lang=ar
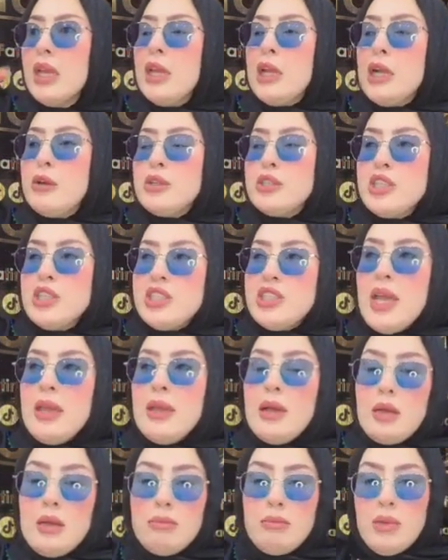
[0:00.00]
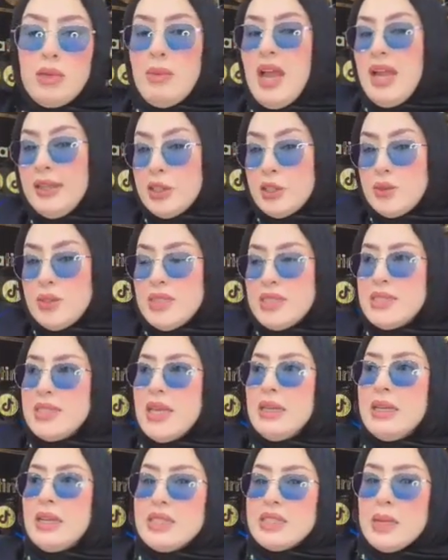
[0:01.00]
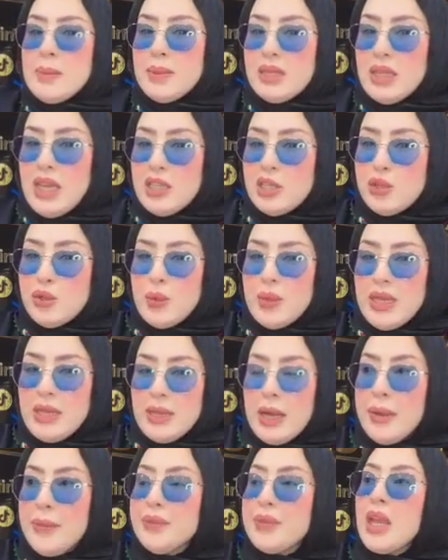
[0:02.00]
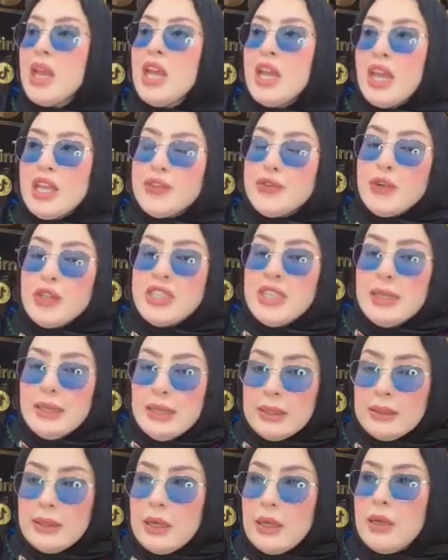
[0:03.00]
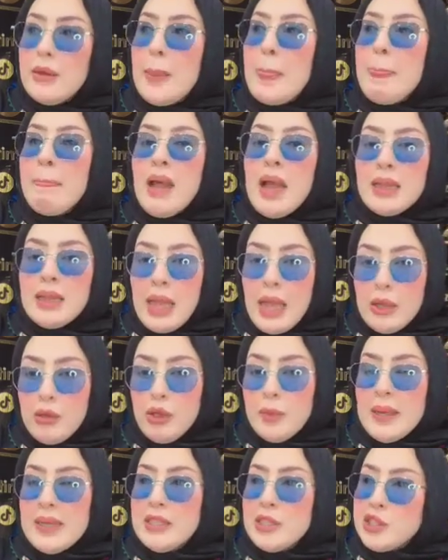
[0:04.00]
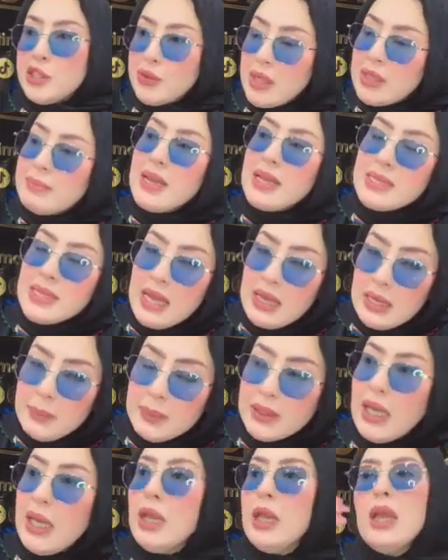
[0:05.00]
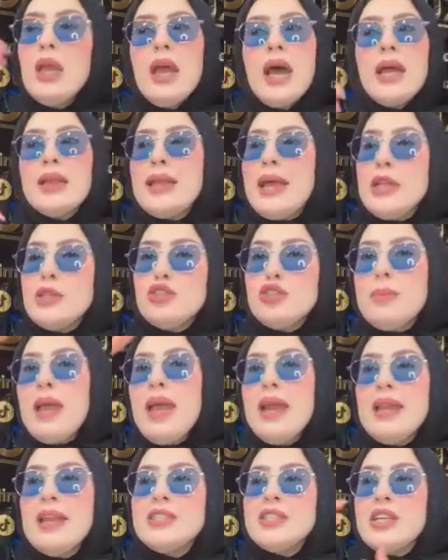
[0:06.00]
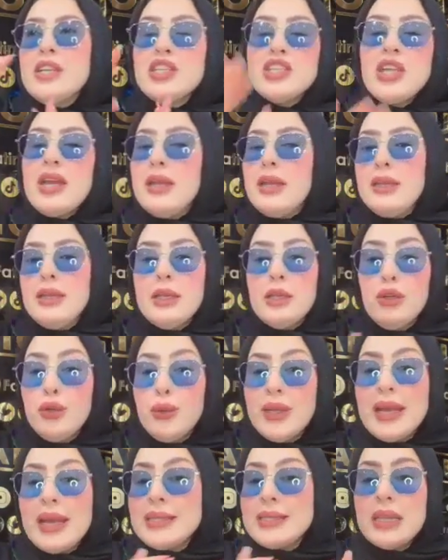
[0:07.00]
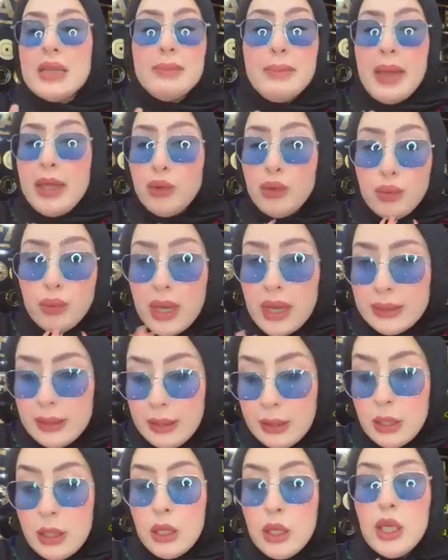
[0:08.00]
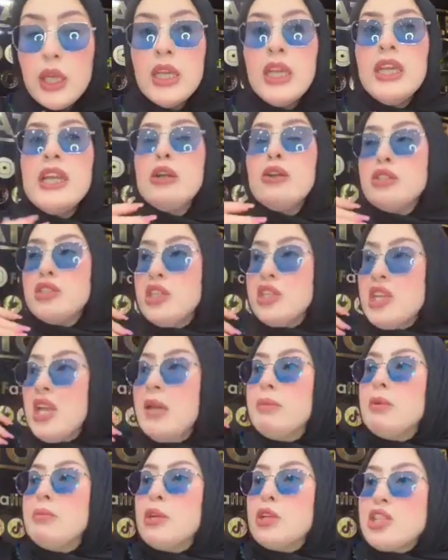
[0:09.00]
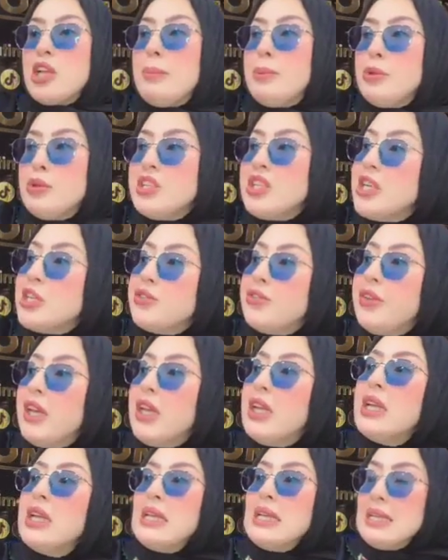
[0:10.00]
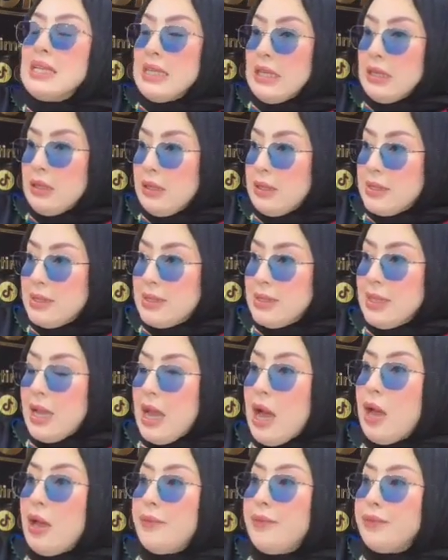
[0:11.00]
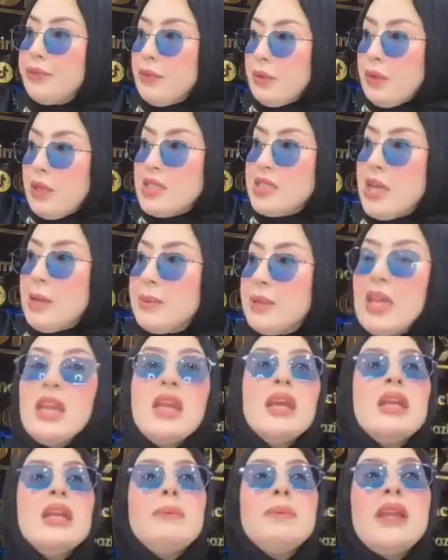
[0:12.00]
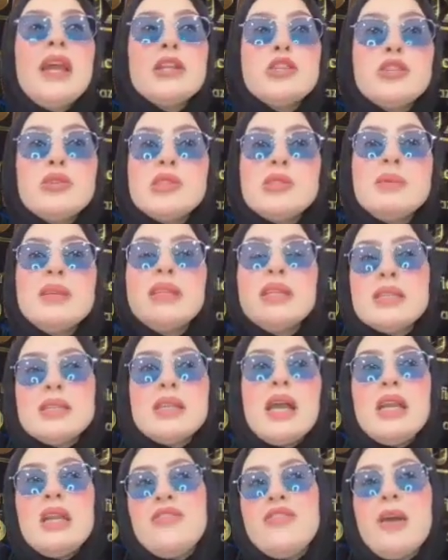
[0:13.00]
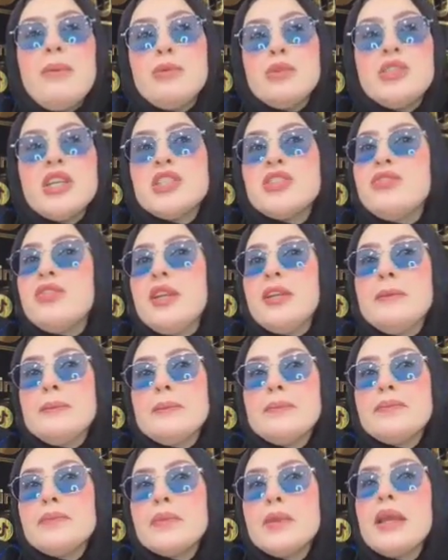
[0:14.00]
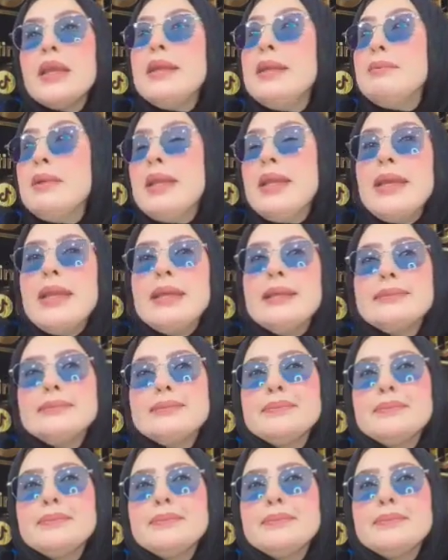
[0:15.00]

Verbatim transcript: الا كنتي جايه من محطه ولاد الزيان كتهبطي شويه كتفوتي القنطره غتلقاي اقبال ديال الشكلوط مازال هبطي غتلقاي جوج محلات على الشارع يعني العنوان اصلا باين وواضح الا كنتي جايه من مرجان بنو تاشفين الزنقه كتهبطي البنات شنو سميت ديك الزنقه اللي فيها بنو تاشفين اللي من لهيه